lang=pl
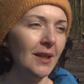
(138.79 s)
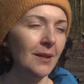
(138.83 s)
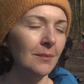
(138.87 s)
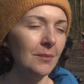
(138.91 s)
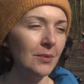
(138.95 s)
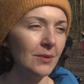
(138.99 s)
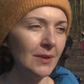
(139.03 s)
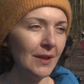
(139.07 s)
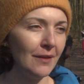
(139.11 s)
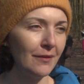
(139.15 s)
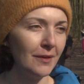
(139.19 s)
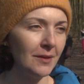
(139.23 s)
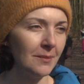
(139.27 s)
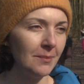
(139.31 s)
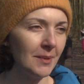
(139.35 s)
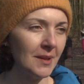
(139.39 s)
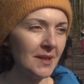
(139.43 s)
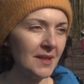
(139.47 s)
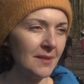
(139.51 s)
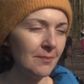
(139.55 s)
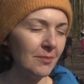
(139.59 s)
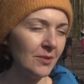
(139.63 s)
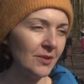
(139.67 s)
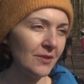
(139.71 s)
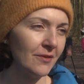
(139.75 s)
był nawet pan
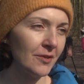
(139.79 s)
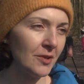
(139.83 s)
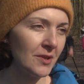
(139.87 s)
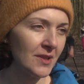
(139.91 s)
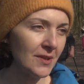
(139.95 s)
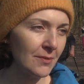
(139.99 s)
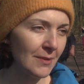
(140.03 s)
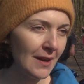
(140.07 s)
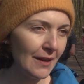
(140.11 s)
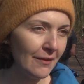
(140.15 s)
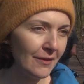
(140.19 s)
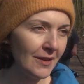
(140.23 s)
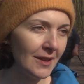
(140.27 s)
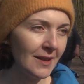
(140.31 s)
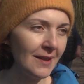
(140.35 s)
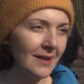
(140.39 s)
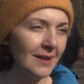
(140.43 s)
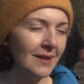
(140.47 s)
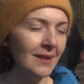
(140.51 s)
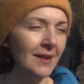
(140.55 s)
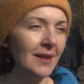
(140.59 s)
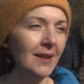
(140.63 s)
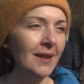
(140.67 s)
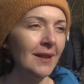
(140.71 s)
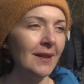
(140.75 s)
spod Wrocławia,